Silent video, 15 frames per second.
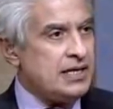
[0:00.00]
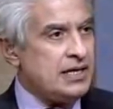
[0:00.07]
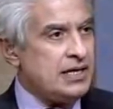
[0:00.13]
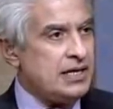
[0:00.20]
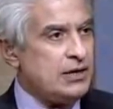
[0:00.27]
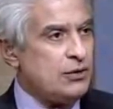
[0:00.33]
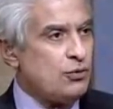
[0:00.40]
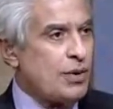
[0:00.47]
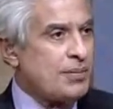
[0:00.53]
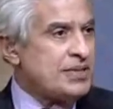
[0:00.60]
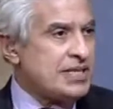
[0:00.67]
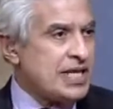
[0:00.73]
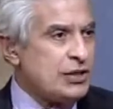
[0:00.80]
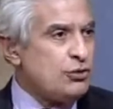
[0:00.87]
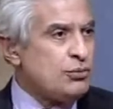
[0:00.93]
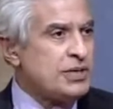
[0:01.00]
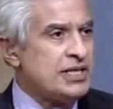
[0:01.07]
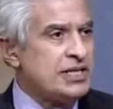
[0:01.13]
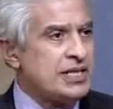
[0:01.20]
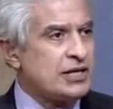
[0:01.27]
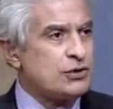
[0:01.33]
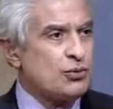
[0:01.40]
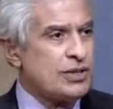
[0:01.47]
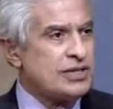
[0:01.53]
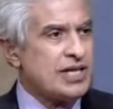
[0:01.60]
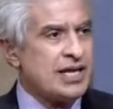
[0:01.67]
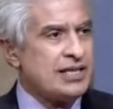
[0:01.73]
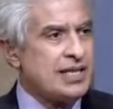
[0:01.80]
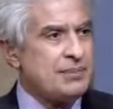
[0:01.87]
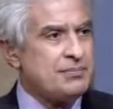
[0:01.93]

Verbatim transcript: آه، وبالتالي يمكن انك توضح ده